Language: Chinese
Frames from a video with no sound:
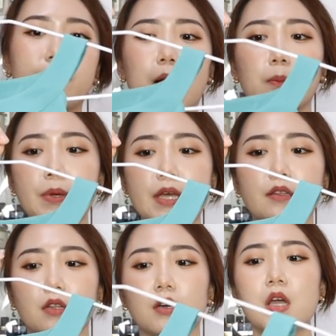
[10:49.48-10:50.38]
方
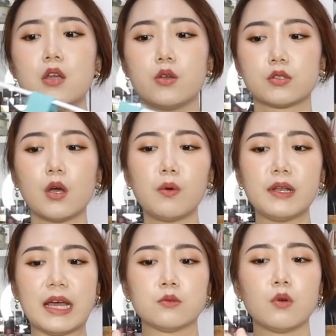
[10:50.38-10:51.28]
便的。有时候
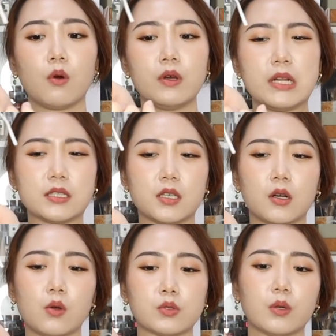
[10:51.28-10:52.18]
我懒惰，我会连这个
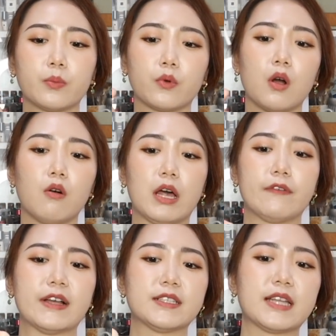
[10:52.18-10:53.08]
扣子都不扣了，
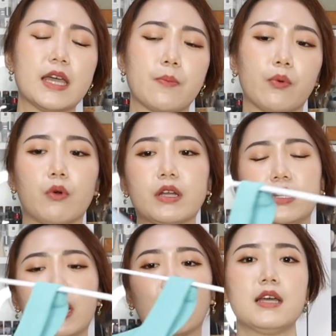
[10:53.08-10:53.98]
反正它也不会
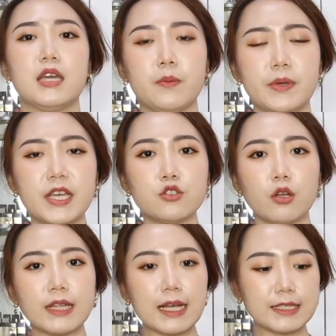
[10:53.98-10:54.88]
掉。影片
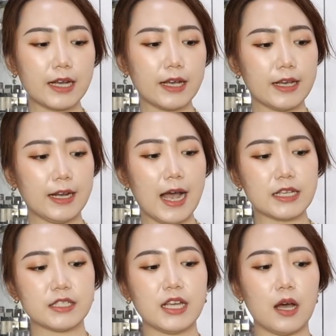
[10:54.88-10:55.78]
中大家可以
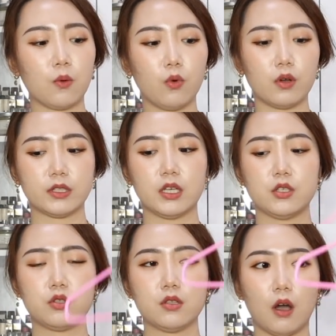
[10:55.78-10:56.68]
看一下，我
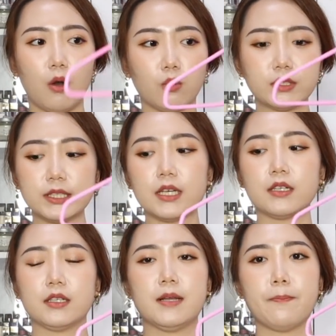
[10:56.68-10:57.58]
的红
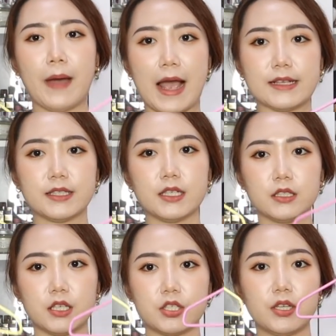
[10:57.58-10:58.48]
色跟白色
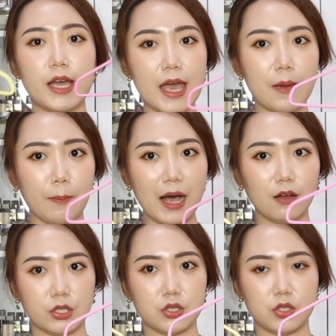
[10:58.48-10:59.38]
呢是 M
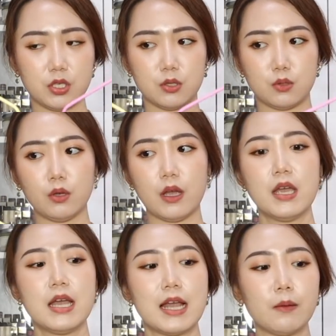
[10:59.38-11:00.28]
号的尺寸。
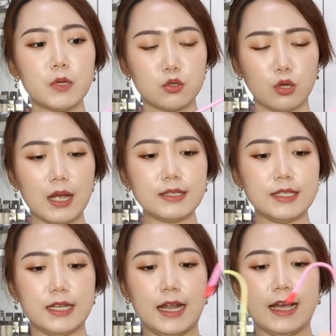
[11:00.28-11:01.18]
它们穿
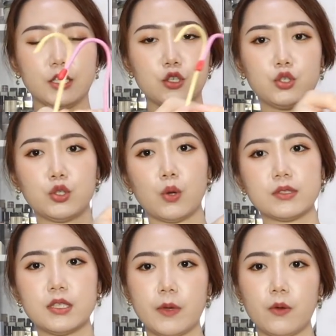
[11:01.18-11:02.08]
起来呢，
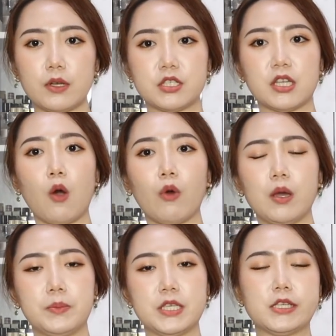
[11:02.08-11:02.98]
胸这边会稍
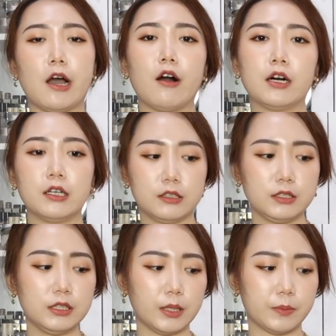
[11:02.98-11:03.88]
微比较合
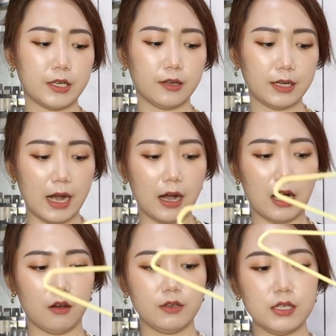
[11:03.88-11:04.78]
一点，比较刚
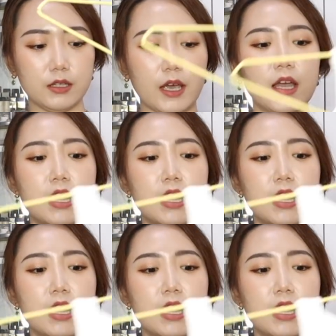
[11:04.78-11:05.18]
好一点，